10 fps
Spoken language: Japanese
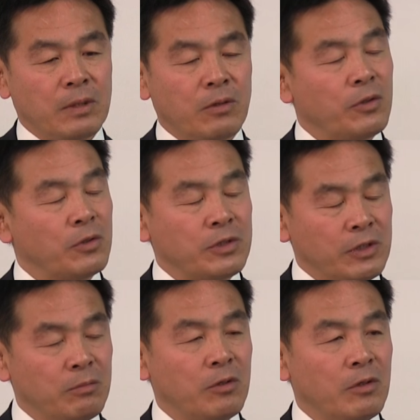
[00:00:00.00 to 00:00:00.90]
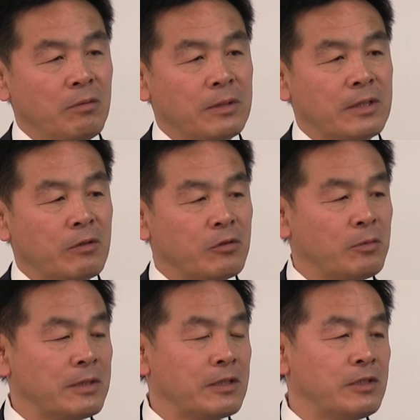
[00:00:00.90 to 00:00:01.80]
ご両親にもまた子
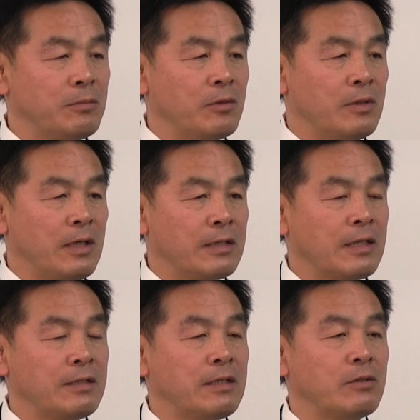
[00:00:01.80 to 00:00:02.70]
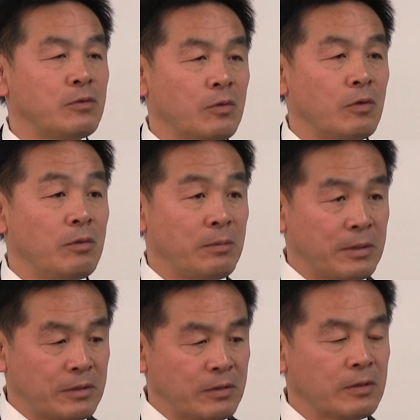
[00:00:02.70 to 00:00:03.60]
どもたちにも与えていると思い
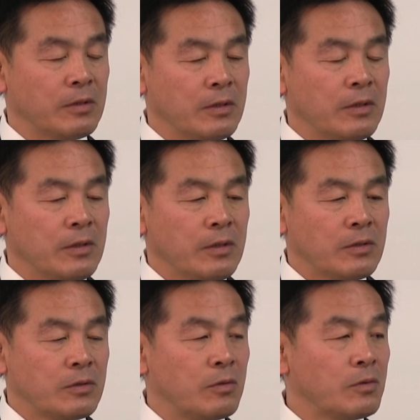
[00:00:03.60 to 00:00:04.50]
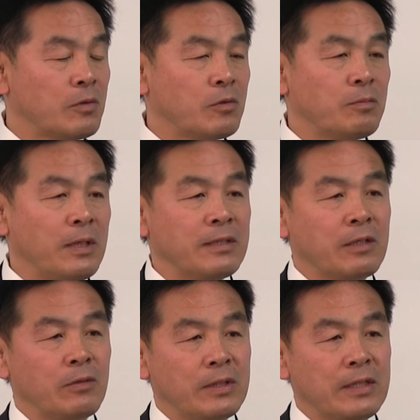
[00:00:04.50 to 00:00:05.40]
ます。そのことを踏まえ
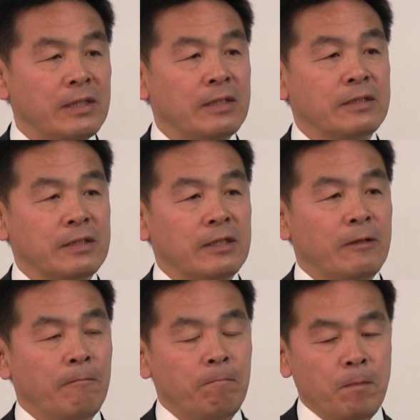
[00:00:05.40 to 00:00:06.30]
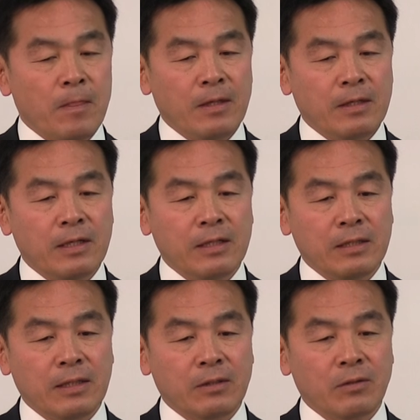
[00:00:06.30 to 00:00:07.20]
た上でですね、やは
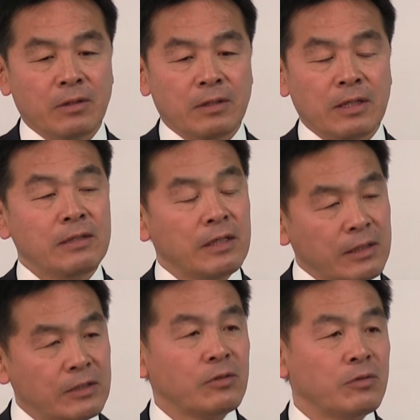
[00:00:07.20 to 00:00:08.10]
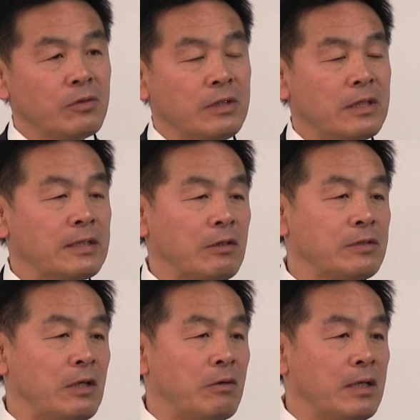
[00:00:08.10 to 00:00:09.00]
り限定的という言い方を
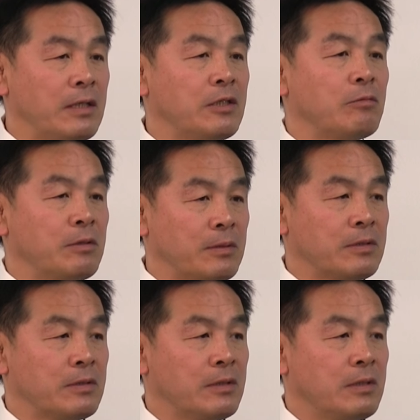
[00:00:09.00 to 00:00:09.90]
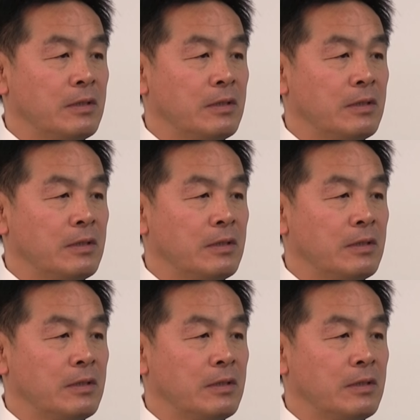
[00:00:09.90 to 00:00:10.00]
した方がいいと思います。